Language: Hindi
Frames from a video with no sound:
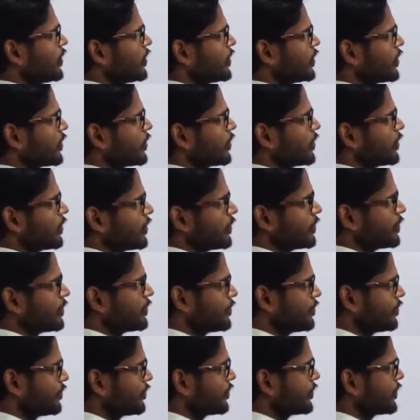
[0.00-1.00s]
जीरो
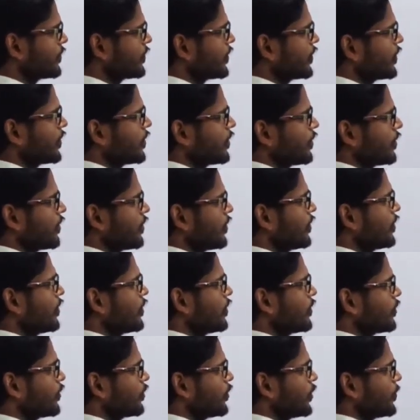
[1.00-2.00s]

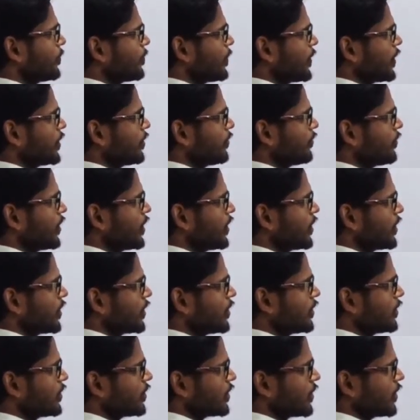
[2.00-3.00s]
द्विपद
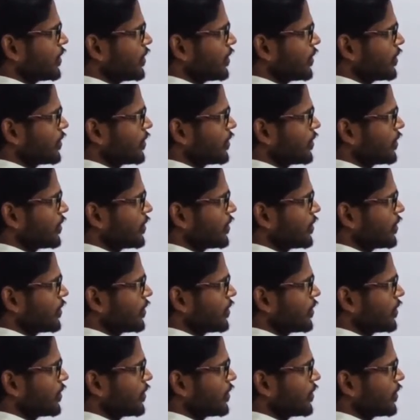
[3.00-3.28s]
वंटन से